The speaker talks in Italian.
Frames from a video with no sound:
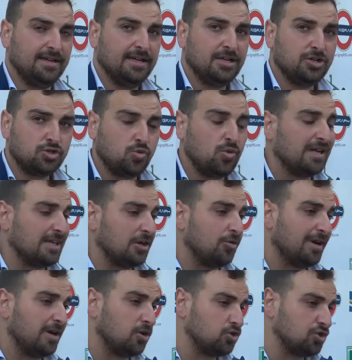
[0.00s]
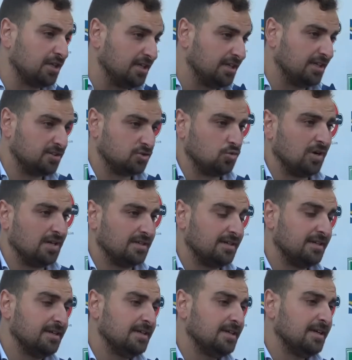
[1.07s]
squadre come la Nocerina,
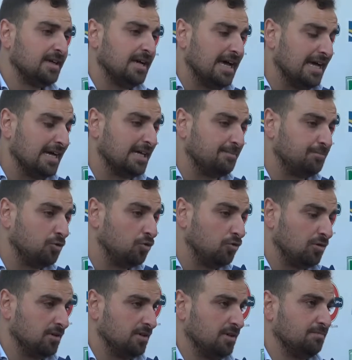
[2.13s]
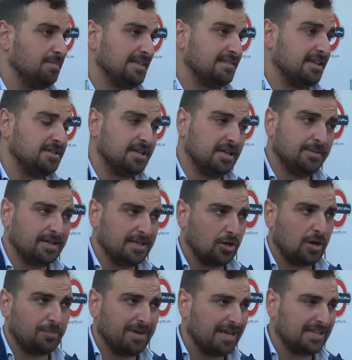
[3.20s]
squadre anche più battagliere perché no,
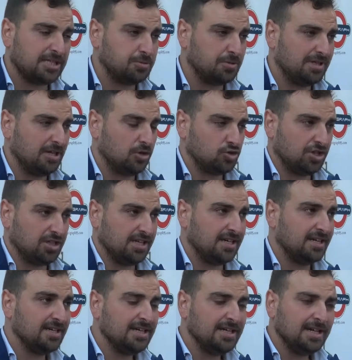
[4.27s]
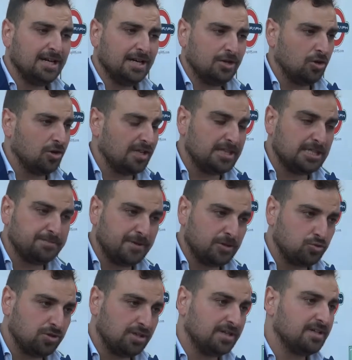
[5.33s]
a me la, la Nocerina non è
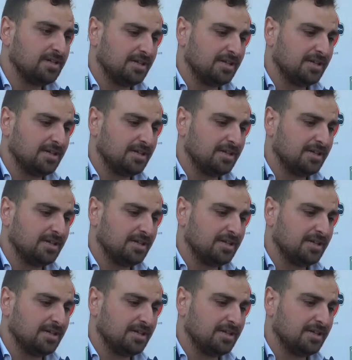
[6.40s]
dispiaciuta,